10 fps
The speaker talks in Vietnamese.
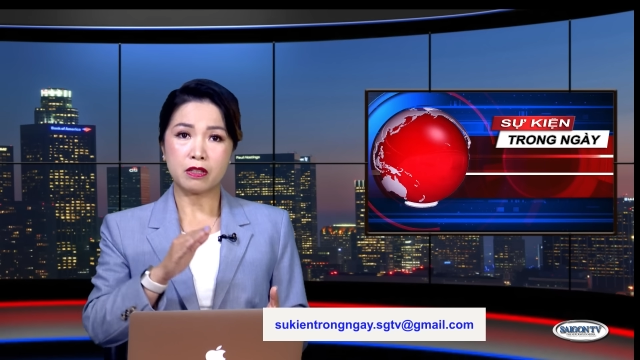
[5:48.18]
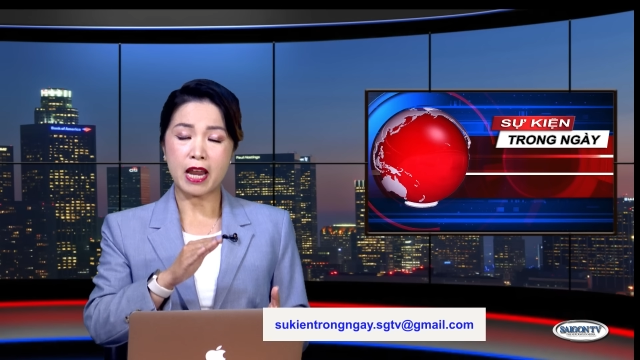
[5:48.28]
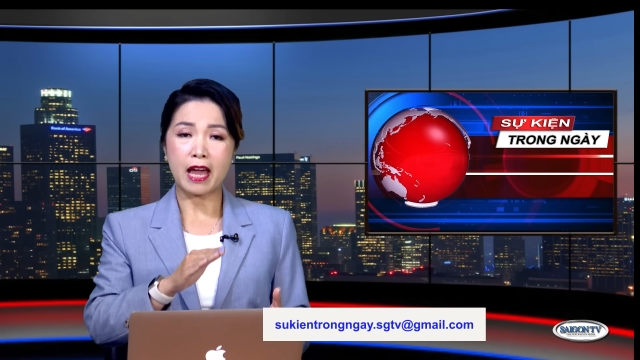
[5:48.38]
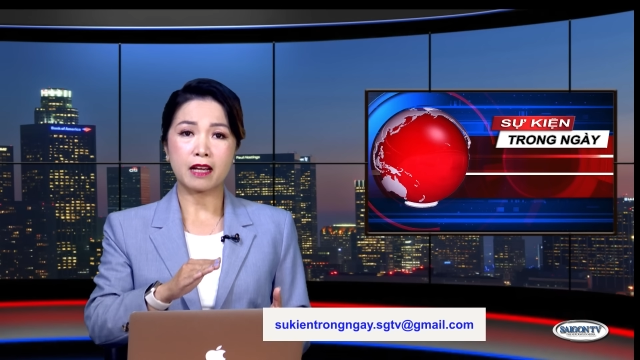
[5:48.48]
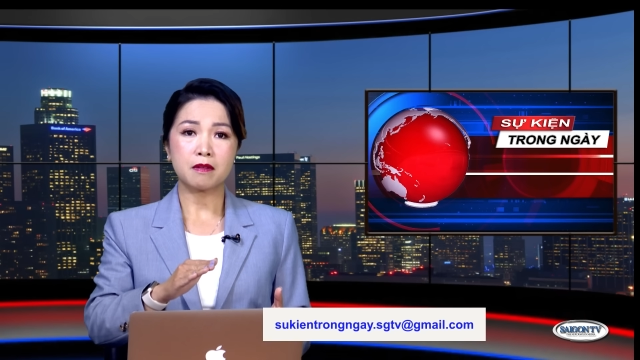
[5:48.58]

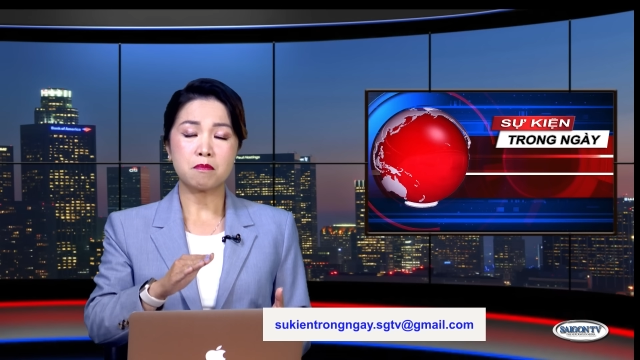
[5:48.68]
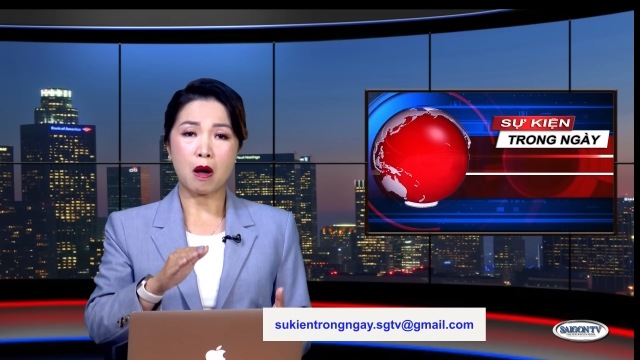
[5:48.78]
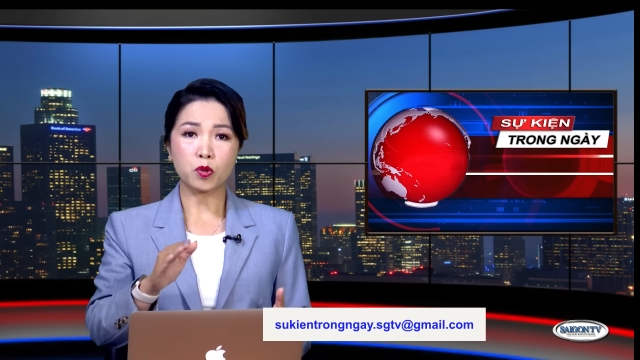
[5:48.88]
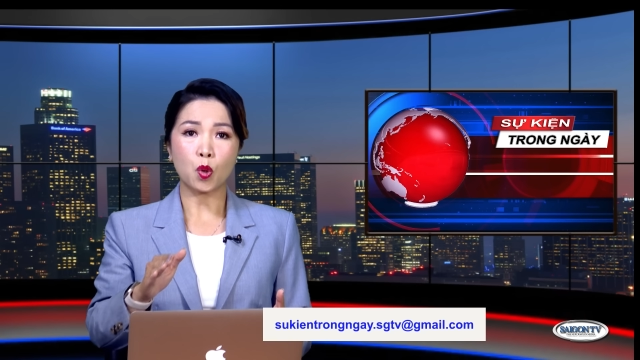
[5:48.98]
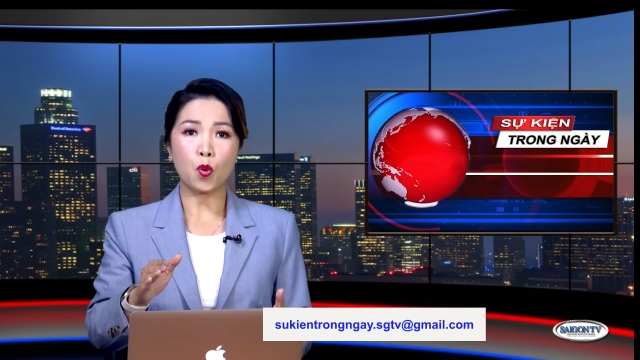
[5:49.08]
đảng
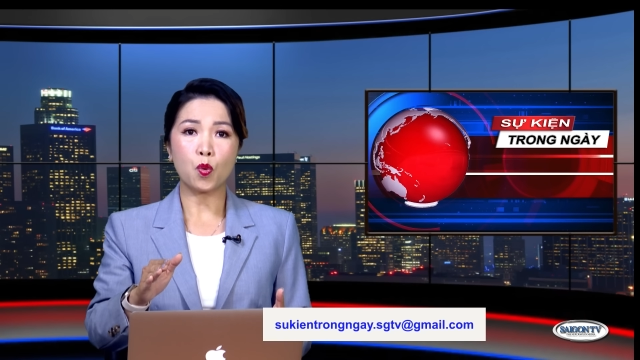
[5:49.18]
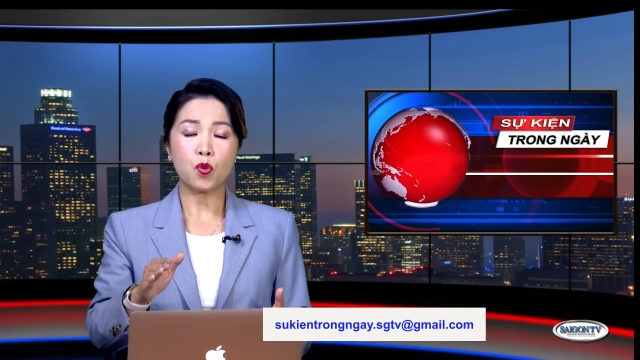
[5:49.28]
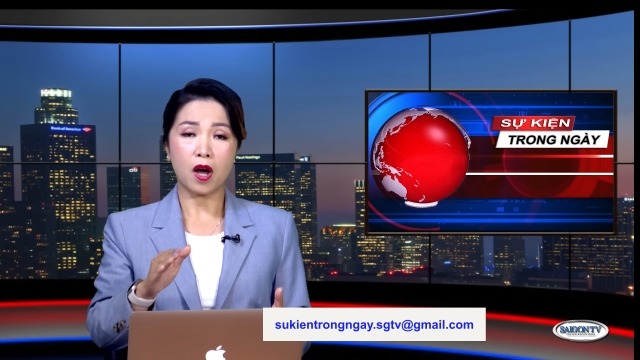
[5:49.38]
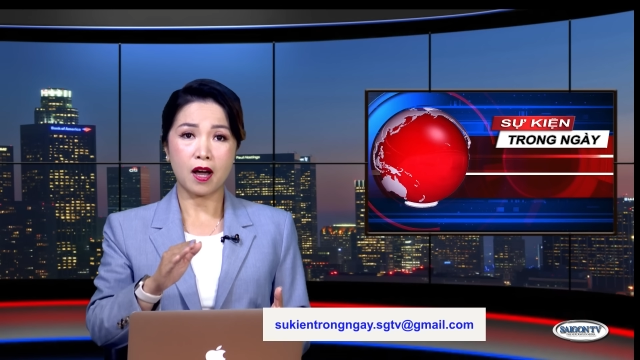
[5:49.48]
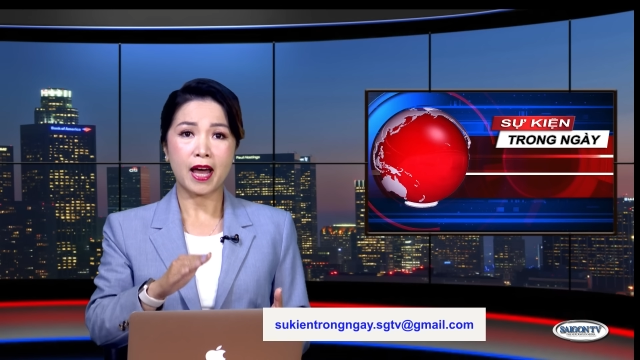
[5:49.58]
bảo thủ
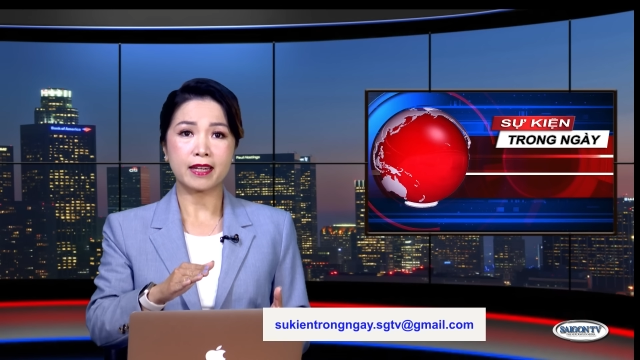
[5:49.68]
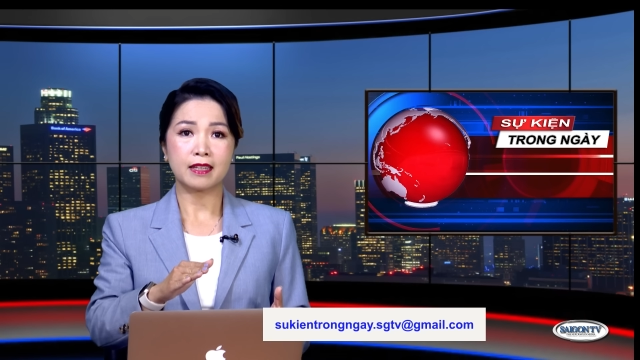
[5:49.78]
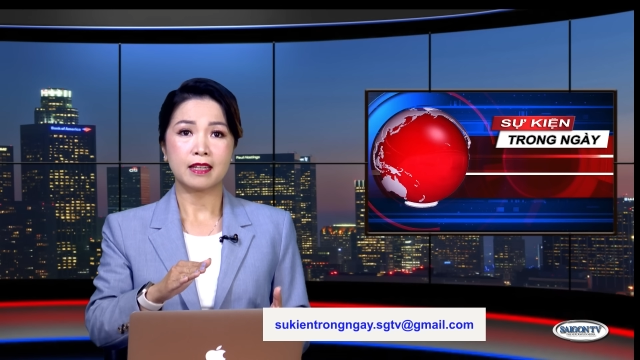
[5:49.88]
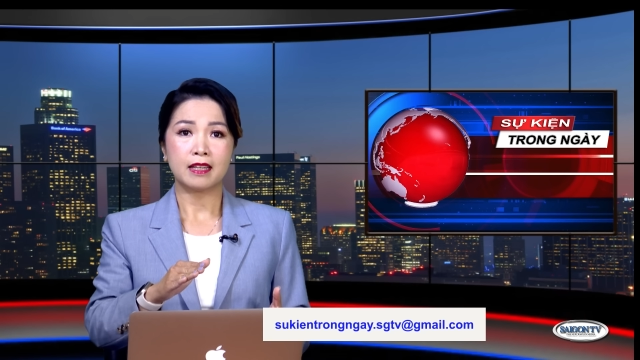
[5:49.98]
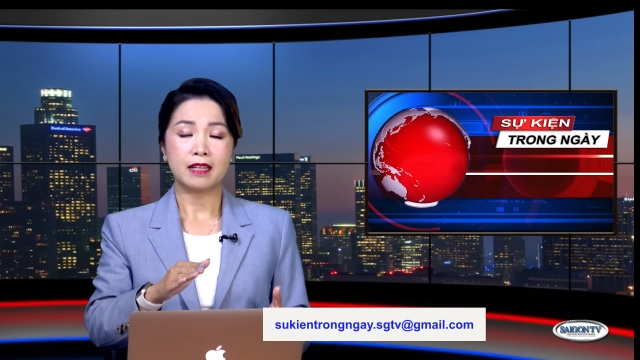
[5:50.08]
ở Anh
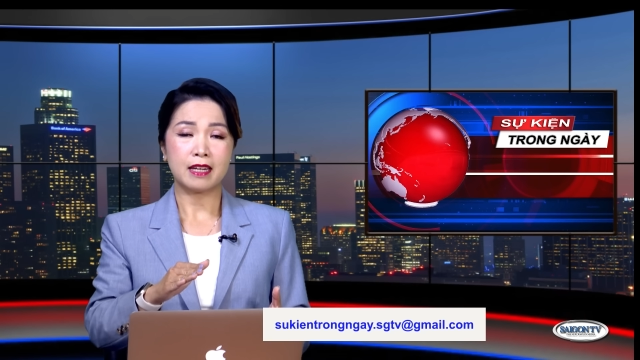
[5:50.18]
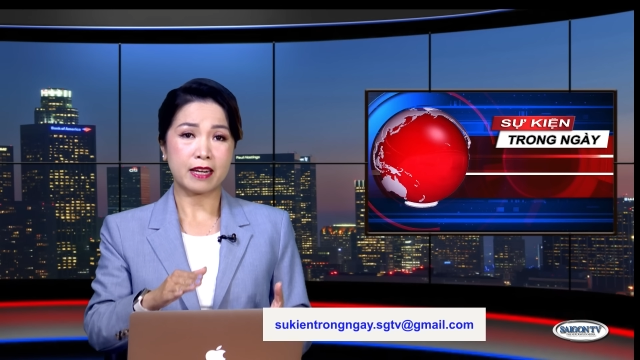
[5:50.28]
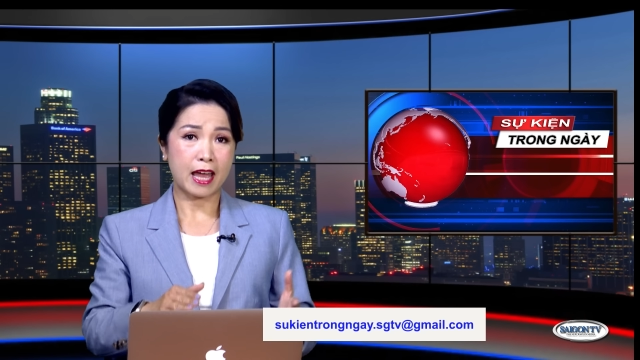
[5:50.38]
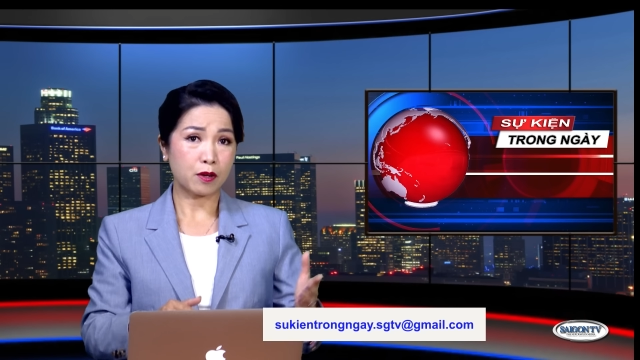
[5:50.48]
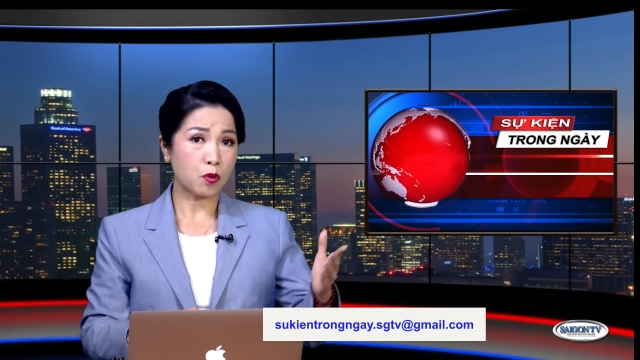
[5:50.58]
là
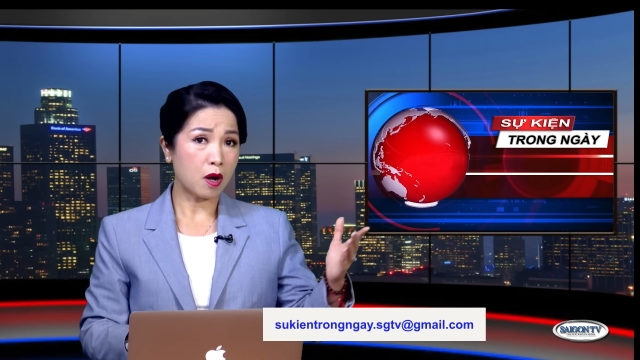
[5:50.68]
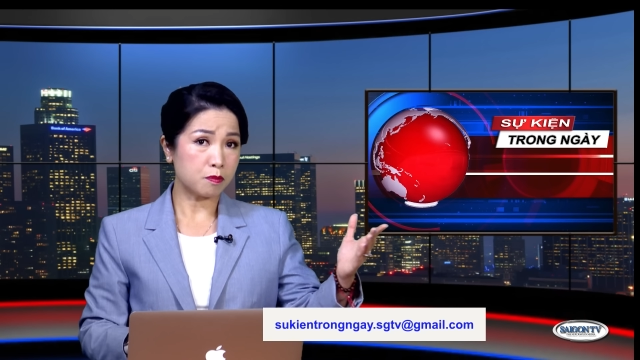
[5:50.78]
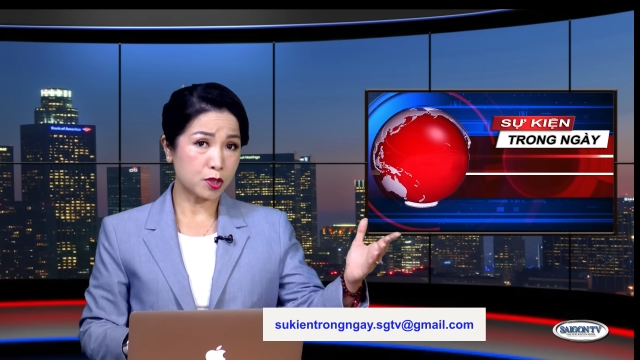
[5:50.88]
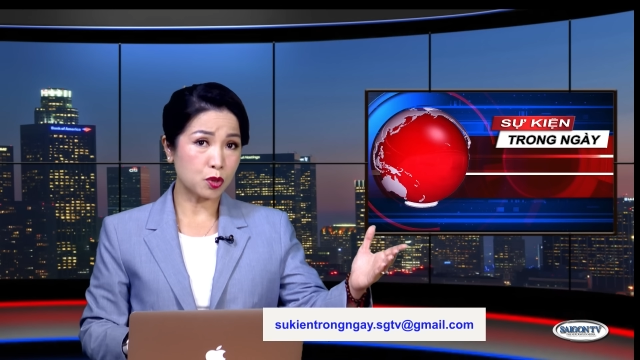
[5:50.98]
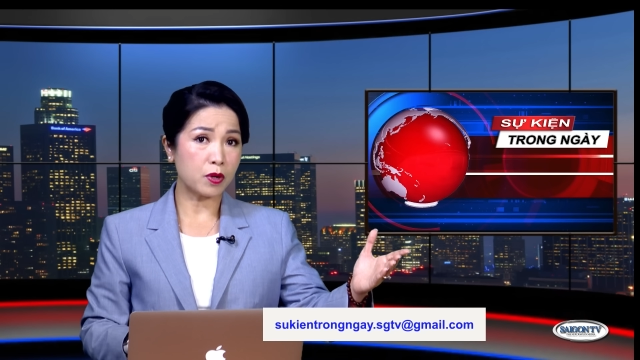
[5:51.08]
đảng của
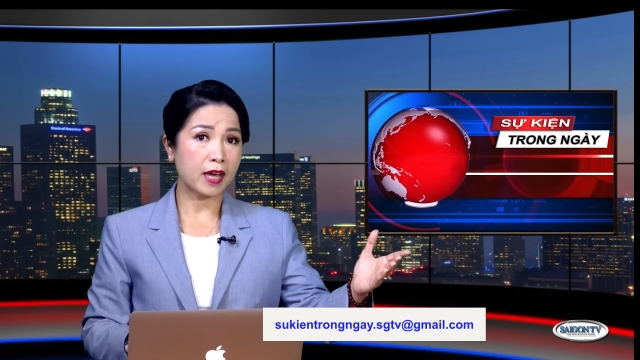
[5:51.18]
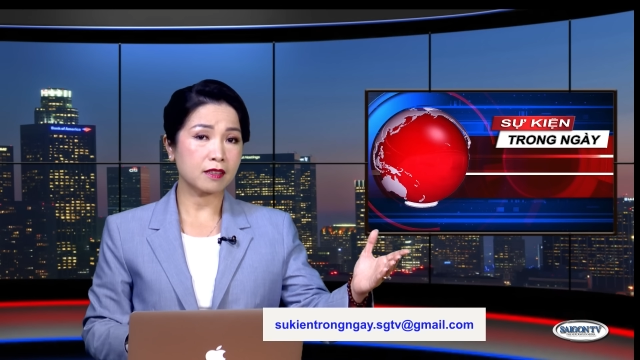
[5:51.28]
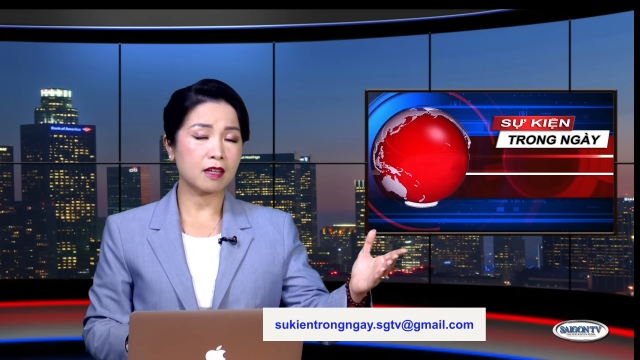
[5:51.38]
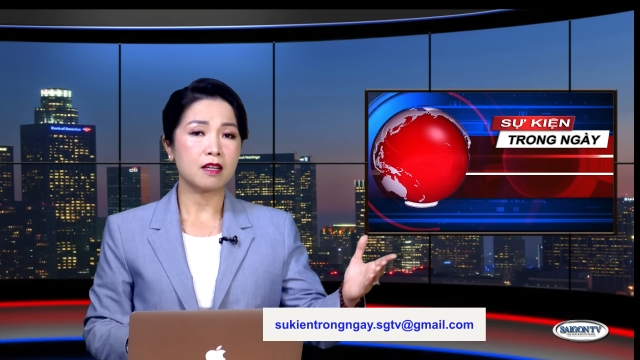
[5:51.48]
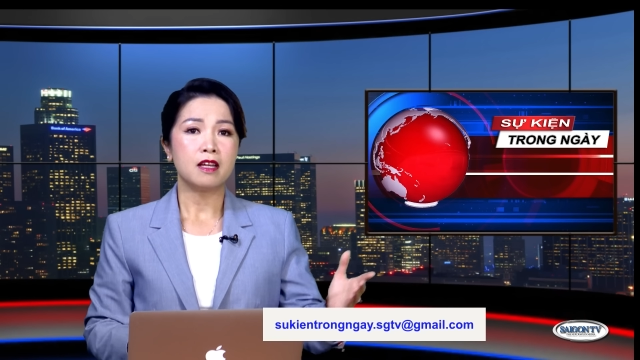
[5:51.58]
ông
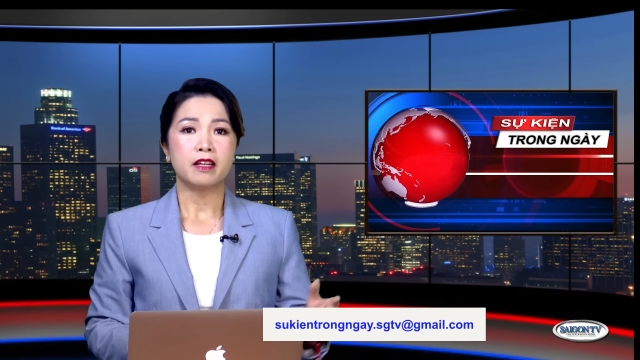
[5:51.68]
Sunak đó